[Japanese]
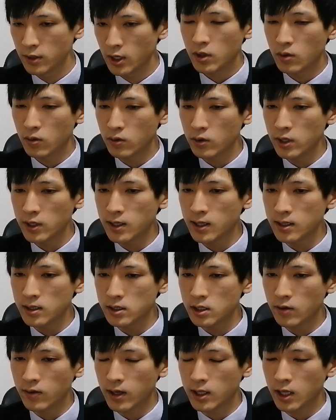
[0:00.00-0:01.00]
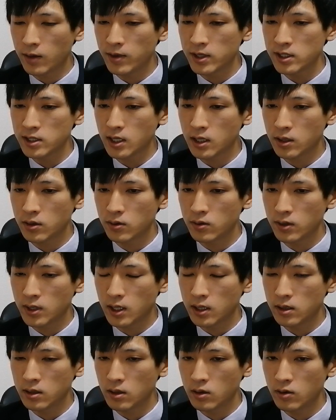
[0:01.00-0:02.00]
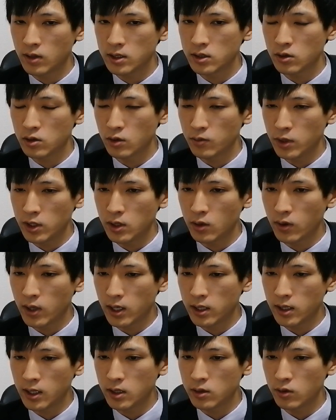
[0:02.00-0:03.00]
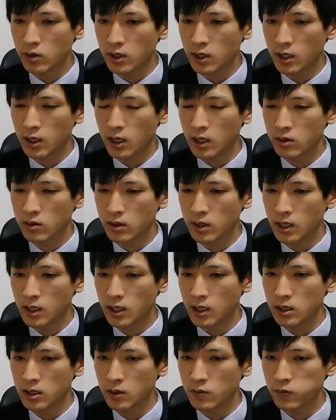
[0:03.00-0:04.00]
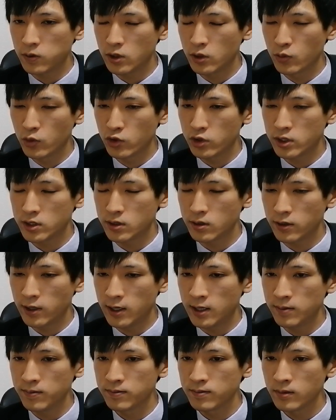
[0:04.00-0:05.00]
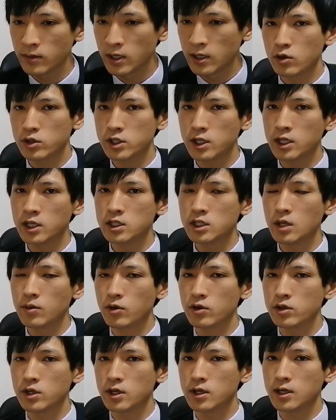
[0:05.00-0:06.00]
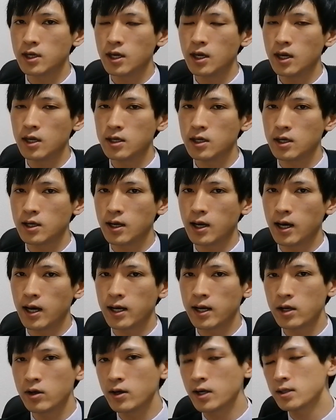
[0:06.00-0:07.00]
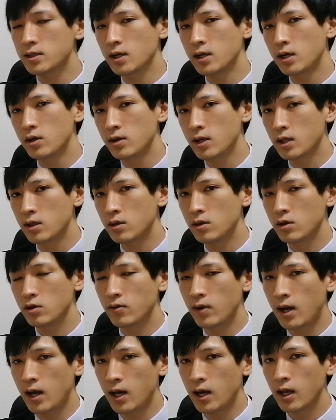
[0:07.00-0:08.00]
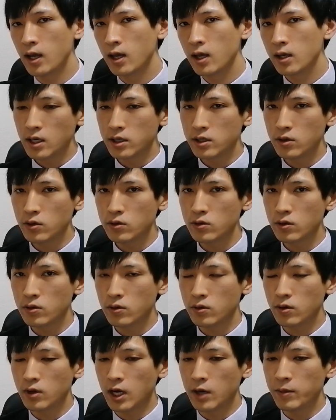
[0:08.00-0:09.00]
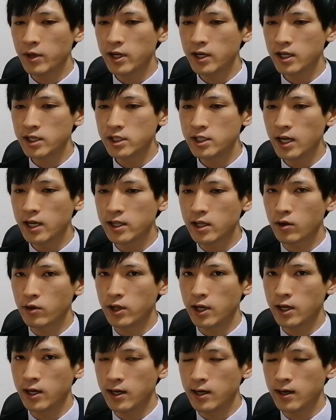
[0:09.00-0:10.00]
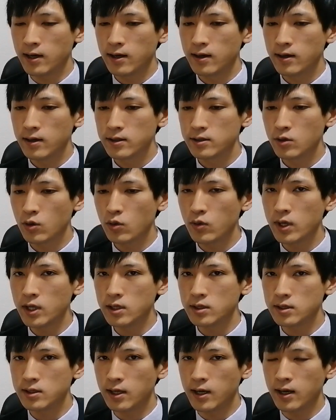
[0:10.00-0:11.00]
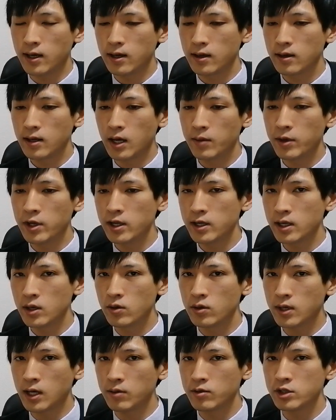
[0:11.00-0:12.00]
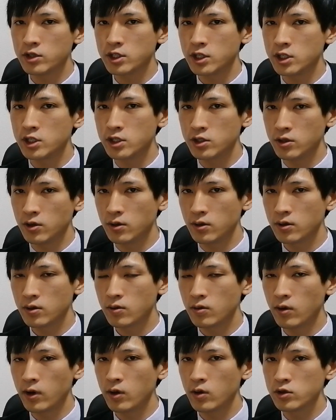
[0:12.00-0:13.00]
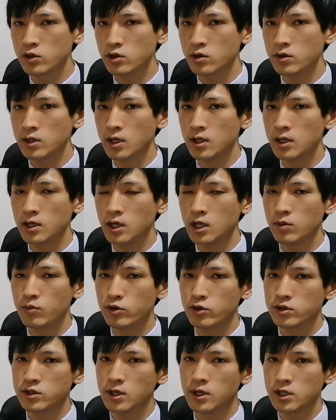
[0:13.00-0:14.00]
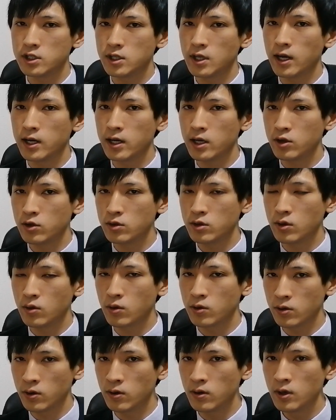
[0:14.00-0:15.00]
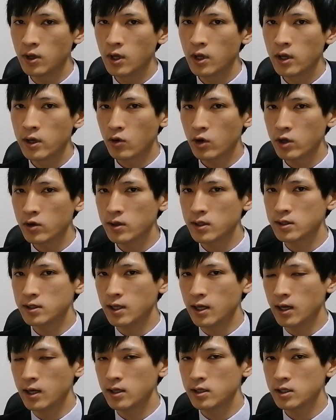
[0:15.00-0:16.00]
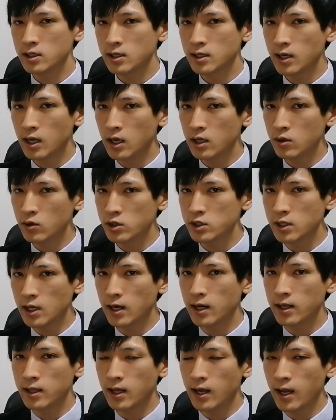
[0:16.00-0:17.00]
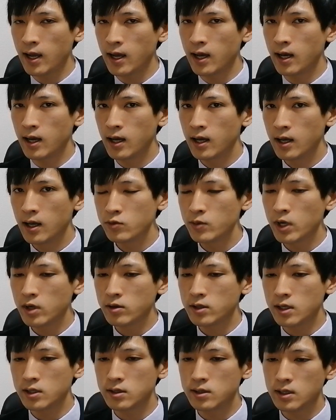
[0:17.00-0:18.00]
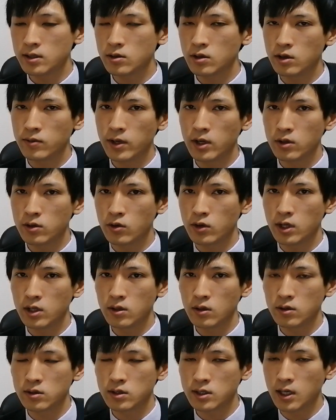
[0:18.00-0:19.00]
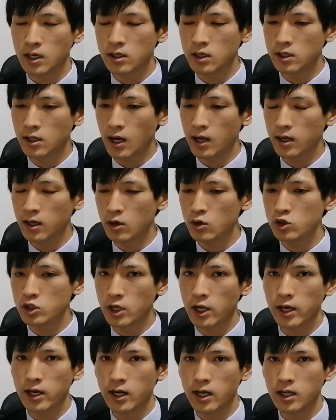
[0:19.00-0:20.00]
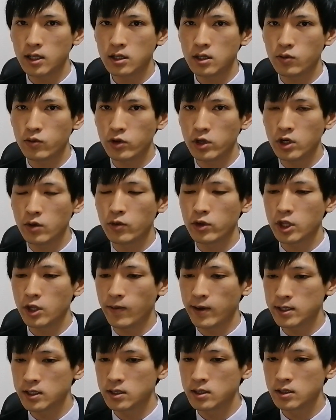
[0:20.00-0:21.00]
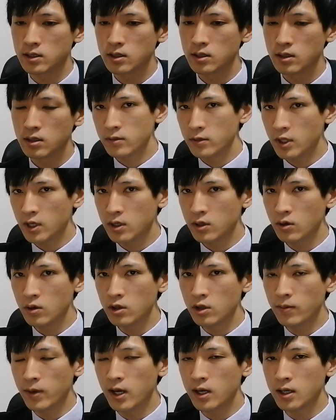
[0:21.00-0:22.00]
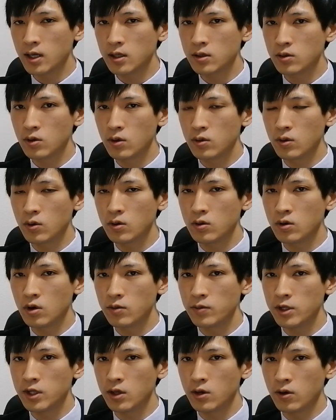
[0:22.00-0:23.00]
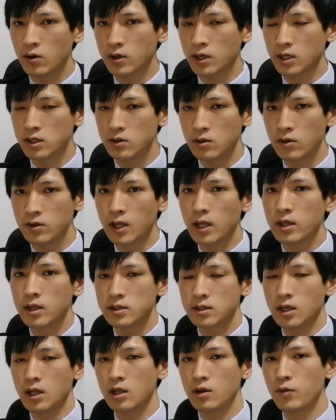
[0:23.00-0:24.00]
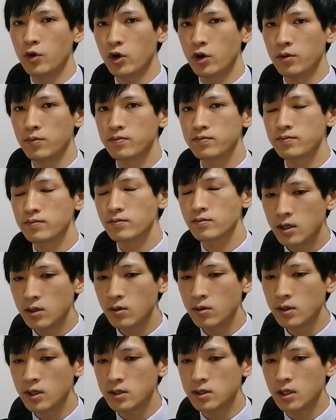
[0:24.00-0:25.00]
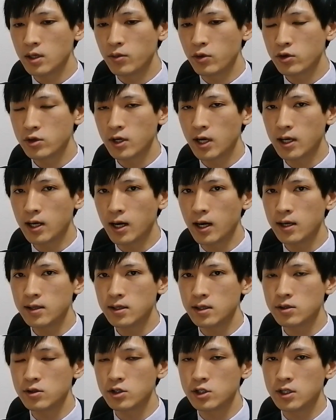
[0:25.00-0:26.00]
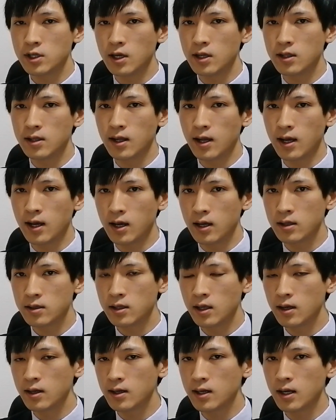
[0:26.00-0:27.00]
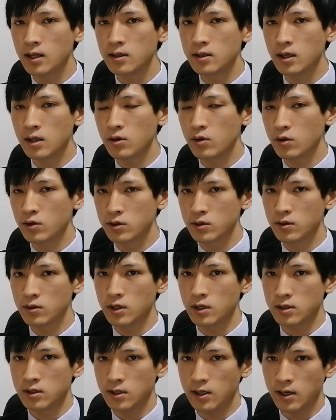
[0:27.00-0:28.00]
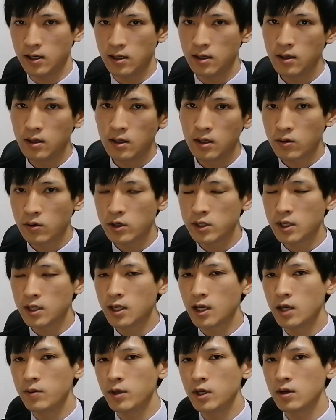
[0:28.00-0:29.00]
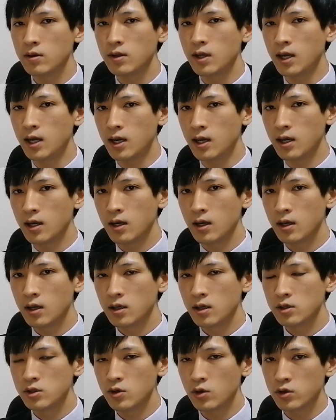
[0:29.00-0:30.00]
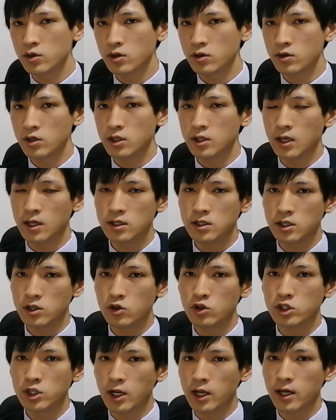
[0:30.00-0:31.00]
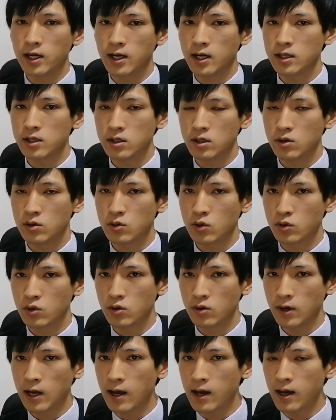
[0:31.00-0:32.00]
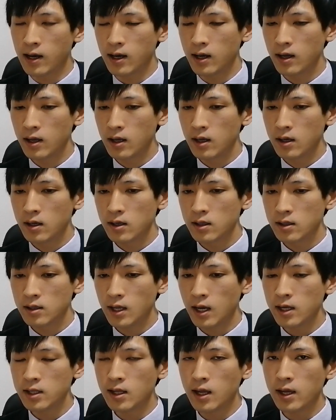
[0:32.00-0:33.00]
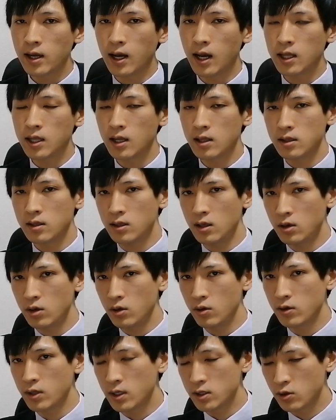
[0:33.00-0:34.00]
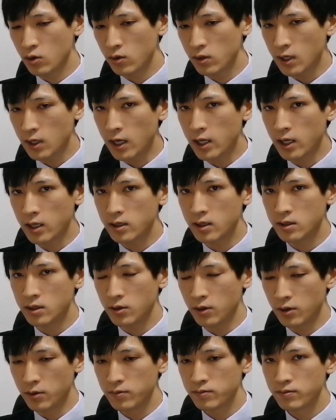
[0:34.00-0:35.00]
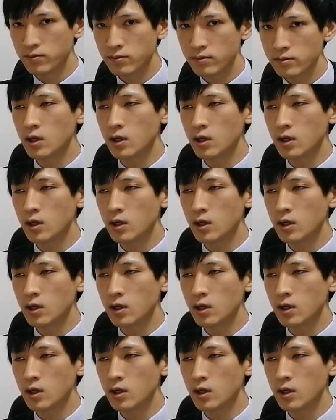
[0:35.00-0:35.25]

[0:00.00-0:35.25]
まあ、ここに関しては騙しかどうかっていうのはちょっと見ておかないといけないのかなっていうふうに思うんですよね。まあ、どちらにしても日経平均が上がるか下がるかっていうのは結局のところアメリカ次第なので、そこはですね、アメリカの株式市場、これを重点的に分析してあげるっていうこと、これをですね、しっかりとしてあげたら、うまくですね、相場のトレンドを掴んでいただけるんじゃないかなっていうふうに思ってます。で、今日のマーケットの動向を見ての結論なんですけれども、昨日ですね、僕が解説していた転換点の予想ですね、こういったタイミングで上昇に転じるんじゃないかっていうところが、大体当たってるような状態なんですよ。